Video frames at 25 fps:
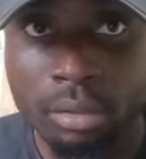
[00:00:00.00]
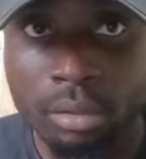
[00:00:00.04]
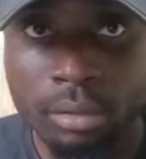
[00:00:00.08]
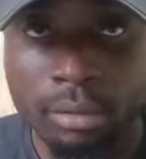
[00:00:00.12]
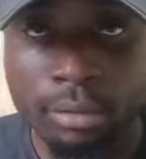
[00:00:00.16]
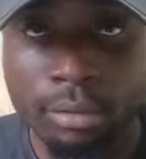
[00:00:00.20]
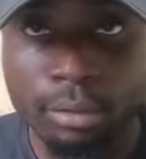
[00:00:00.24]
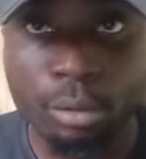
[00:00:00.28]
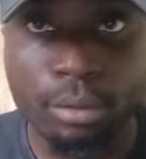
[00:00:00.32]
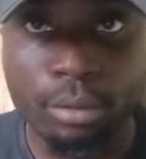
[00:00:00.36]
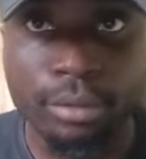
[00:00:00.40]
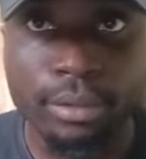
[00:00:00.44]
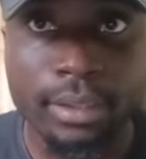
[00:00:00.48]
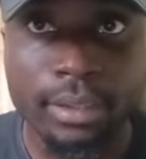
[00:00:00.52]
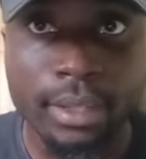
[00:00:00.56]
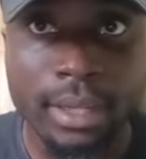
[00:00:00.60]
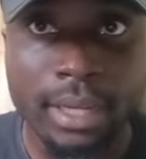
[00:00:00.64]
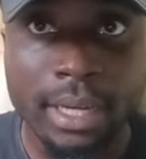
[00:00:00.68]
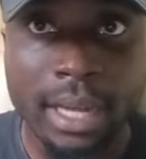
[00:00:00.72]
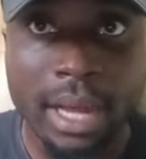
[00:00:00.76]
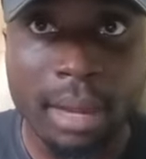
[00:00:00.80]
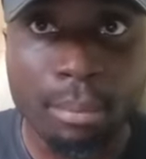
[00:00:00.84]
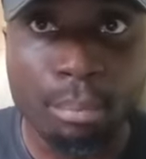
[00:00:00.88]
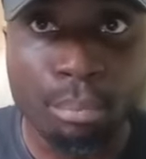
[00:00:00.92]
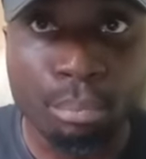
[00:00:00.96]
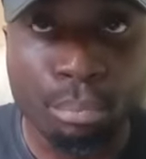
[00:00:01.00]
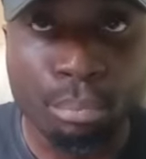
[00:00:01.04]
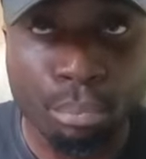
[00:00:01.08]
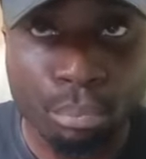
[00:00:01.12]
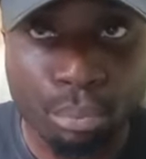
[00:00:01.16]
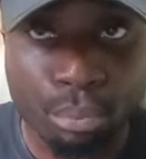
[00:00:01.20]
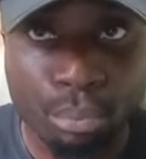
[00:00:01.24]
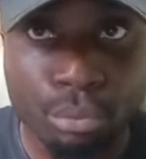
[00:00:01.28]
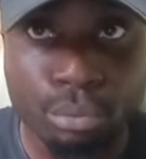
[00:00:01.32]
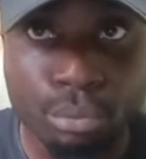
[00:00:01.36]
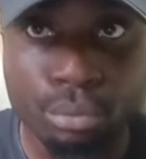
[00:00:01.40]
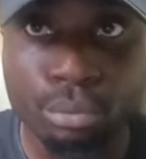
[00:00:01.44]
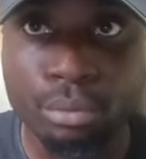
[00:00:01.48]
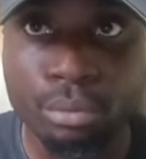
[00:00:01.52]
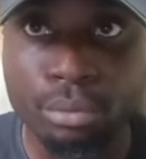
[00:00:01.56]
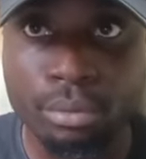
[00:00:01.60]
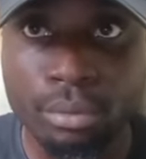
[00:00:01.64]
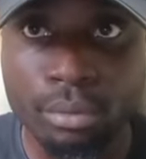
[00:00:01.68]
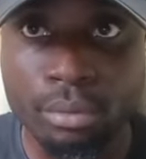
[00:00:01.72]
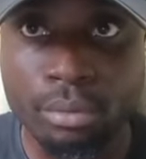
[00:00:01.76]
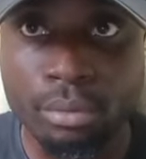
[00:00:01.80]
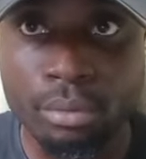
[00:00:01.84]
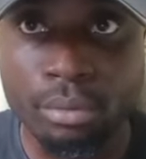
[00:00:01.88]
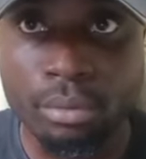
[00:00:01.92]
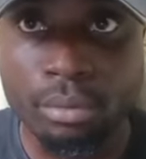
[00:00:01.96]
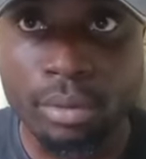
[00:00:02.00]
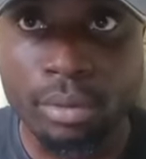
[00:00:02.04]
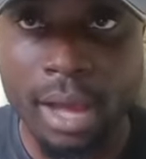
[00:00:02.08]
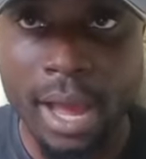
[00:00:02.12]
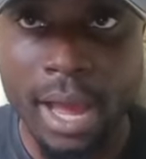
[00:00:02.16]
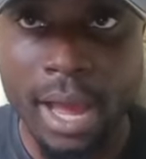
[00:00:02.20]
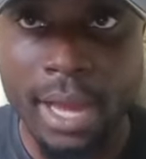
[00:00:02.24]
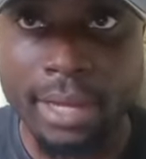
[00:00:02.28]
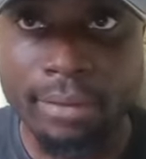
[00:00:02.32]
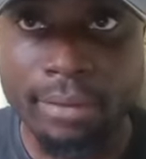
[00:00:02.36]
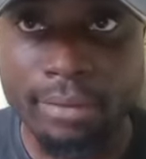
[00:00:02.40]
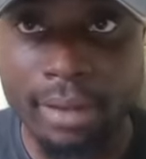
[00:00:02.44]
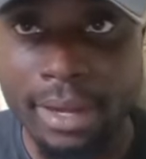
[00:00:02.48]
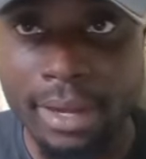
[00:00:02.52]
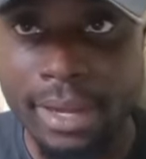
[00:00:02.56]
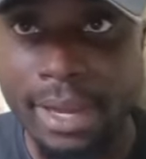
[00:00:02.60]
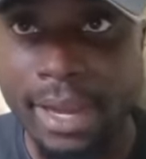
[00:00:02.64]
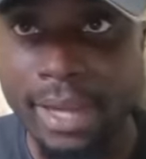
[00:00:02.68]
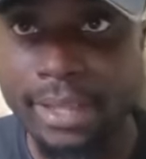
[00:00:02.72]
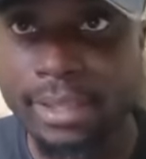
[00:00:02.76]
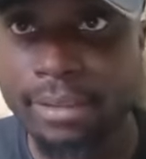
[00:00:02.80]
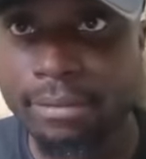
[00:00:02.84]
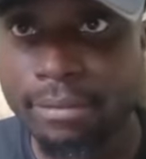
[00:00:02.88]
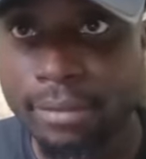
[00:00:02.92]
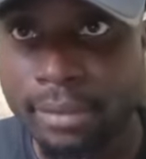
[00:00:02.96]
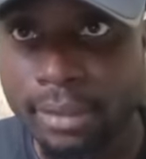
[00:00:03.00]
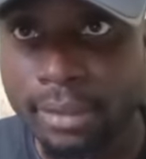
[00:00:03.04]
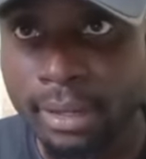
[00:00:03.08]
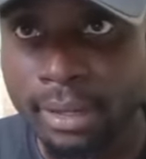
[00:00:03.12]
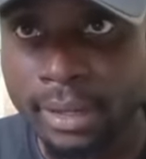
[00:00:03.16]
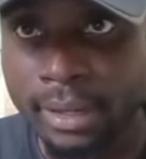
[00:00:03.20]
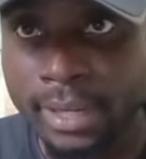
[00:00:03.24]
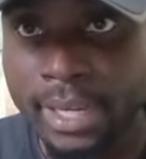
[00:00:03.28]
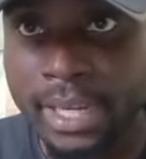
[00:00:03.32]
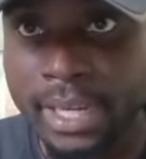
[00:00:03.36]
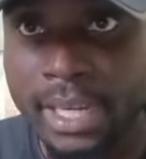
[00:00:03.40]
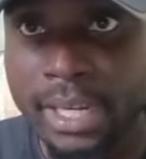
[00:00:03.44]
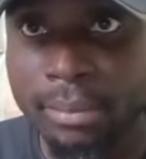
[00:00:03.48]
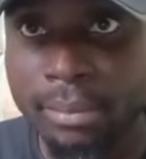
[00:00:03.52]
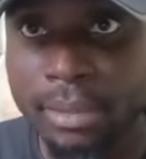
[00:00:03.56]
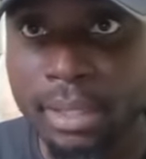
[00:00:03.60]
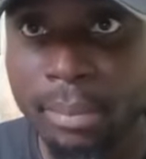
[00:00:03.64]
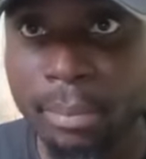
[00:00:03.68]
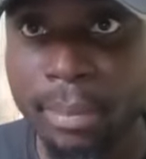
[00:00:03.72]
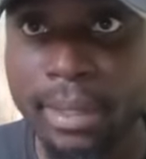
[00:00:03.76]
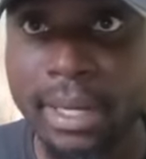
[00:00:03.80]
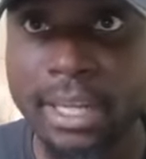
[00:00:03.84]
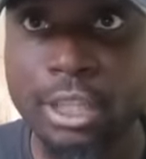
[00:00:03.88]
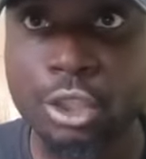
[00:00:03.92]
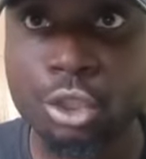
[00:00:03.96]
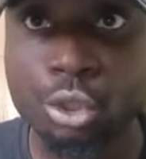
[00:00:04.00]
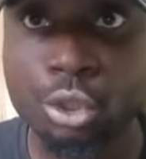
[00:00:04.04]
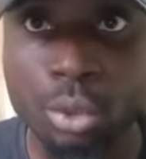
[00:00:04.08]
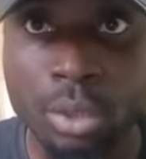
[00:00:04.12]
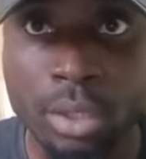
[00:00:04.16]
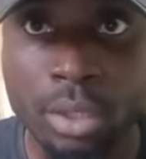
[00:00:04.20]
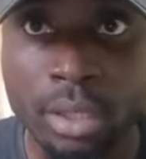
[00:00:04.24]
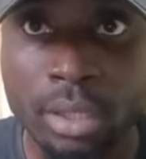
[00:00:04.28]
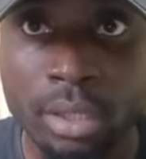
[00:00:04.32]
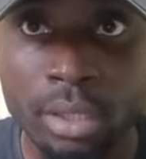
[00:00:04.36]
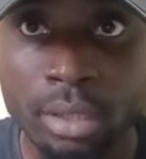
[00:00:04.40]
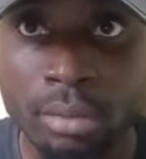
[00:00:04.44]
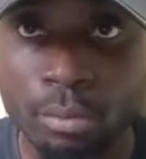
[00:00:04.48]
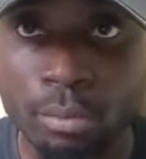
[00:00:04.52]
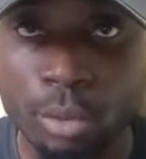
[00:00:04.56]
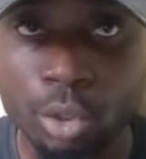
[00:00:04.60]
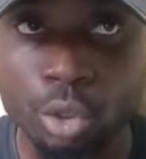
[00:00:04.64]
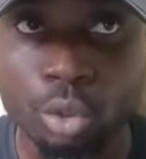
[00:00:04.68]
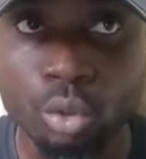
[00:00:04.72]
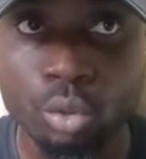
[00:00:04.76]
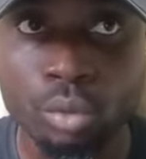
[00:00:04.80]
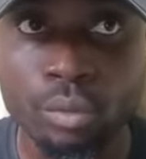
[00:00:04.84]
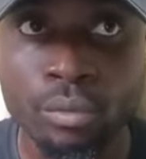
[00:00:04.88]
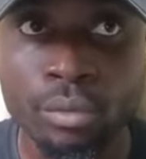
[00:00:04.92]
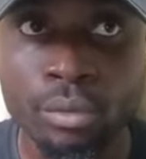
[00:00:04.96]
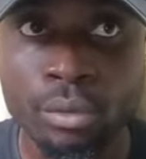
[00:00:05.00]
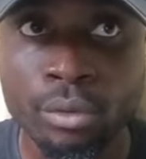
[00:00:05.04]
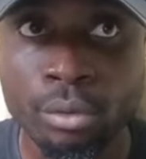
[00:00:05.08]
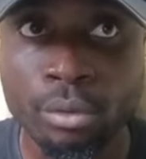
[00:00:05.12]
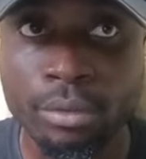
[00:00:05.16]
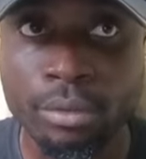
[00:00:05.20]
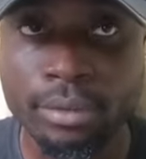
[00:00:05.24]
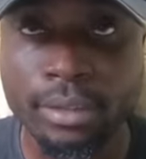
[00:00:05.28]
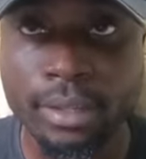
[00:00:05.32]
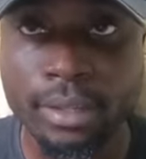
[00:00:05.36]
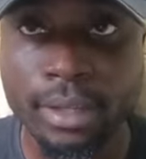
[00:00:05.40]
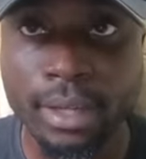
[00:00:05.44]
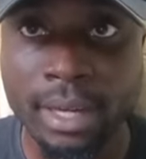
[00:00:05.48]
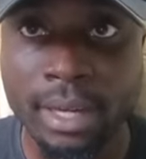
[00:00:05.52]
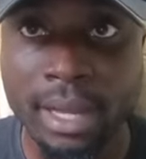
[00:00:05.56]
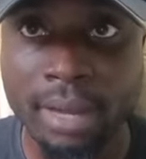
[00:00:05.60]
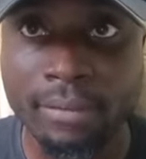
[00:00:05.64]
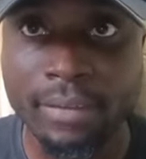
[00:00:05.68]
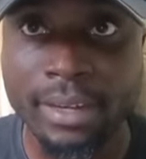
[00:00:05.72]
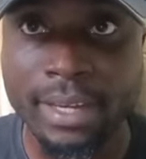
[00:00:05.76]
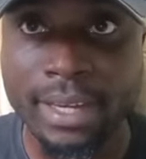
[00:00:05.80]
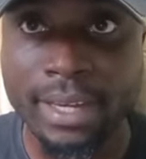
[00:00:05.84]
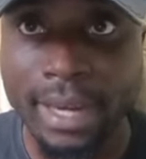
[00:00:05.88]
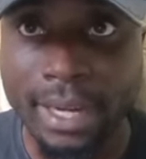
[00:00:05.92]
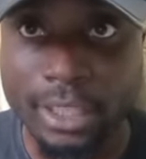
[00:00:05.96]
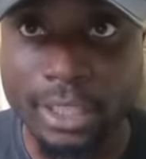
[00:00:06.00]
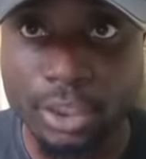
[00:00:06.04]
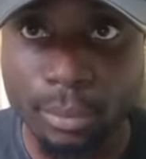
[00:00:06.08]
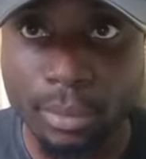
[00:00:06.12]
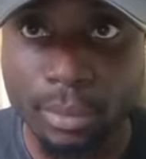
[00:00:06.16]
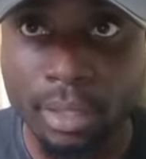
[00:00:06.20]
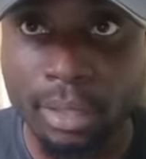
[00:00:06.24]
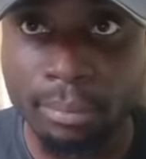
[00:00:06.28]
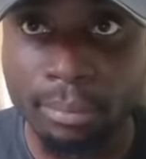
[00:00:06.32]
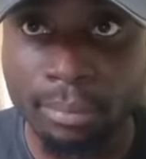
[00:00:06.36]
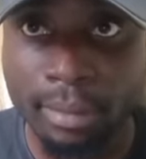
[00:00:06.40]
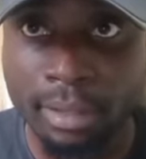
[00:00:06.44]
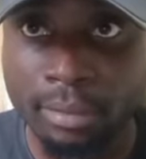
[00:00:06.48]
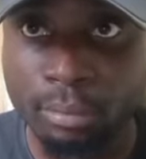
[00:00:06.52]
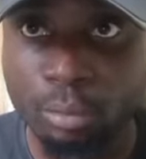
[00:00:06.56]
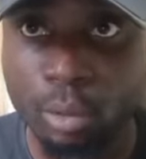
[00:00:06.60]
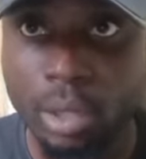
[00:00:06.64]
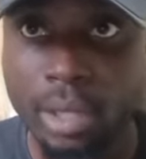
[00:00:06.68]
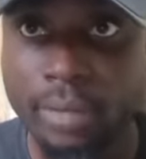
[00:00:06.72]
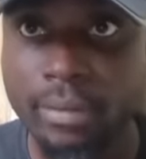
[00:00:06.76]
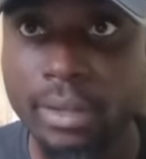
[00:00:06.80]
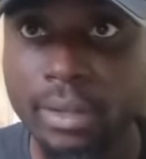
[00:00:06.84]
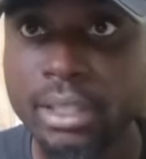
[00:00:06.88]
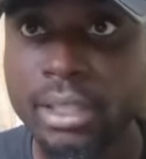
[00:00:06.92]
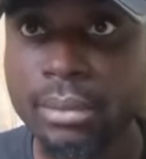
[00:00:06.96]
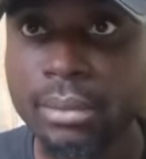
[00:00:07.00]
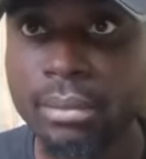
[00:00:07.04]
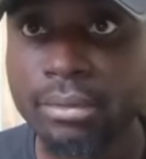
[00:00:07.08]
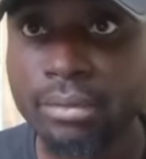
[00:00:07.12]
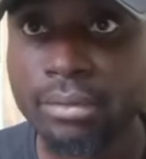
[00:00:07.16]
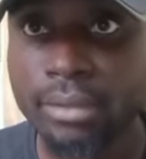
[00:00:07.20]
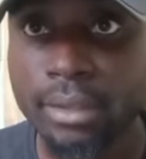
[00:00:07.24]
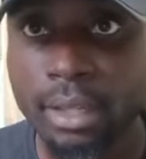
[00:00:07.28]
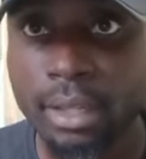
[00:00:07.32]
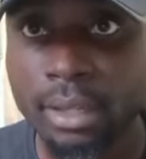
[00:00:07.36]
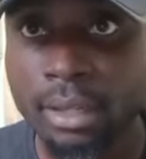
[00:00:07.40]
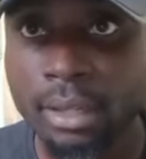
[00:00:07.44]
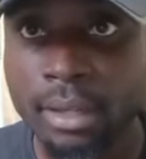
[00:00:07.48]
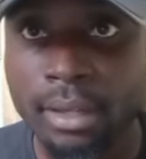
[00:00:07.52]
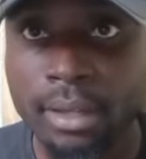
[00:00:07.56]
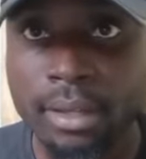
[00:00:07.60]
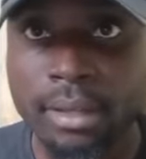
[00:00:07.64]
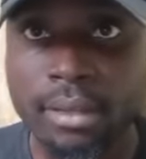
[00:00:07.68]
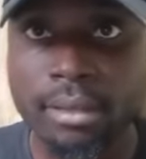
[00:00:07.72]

si le Sénégal a pu arriver en quart de finale, éliminé par la Turquie, moi je trouve que le Sénégal avait largement la place pour arriver en demi-finale.